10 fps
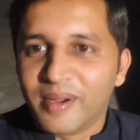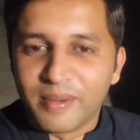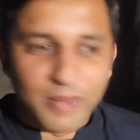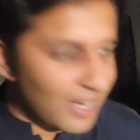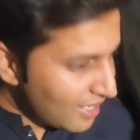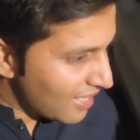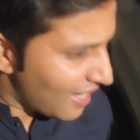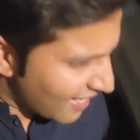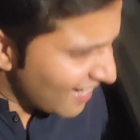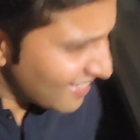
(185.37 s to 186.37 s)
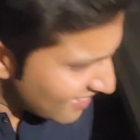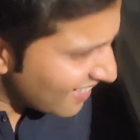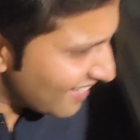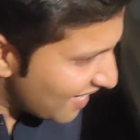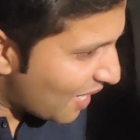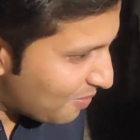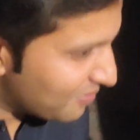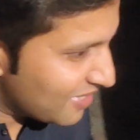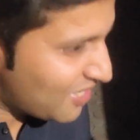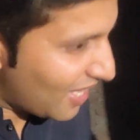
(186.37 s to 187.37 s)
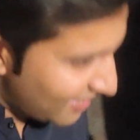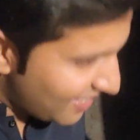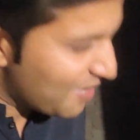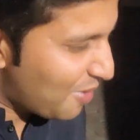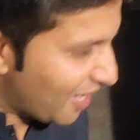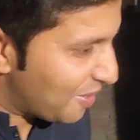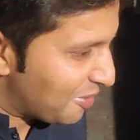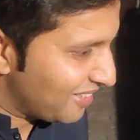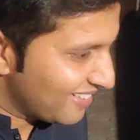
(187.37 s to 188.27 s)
बाकी क्या कहना चाहेंगे आप शादी के बारे में